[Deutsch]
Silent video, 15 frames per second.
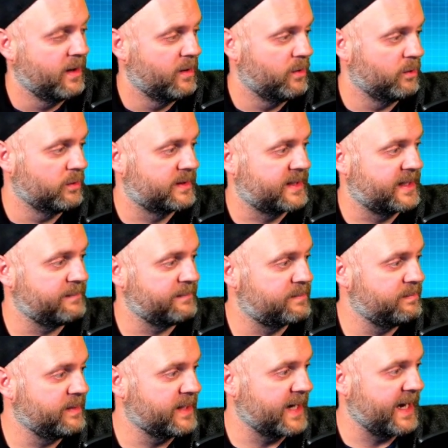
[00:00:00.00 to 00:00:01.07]
und gibt
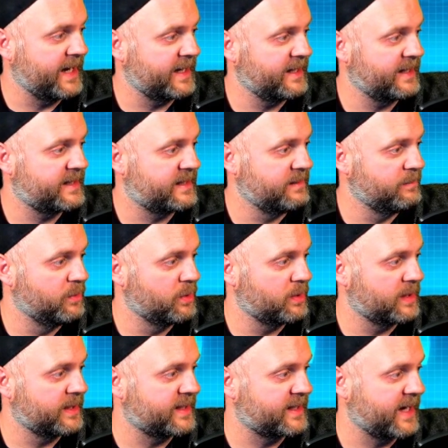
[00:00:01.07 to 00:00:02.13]
mir eigentlich die
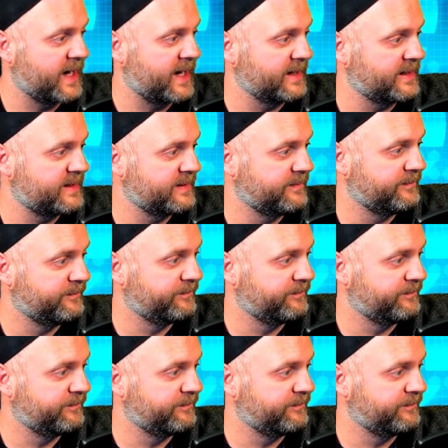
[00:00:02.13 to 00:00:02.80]
Möglichkeit,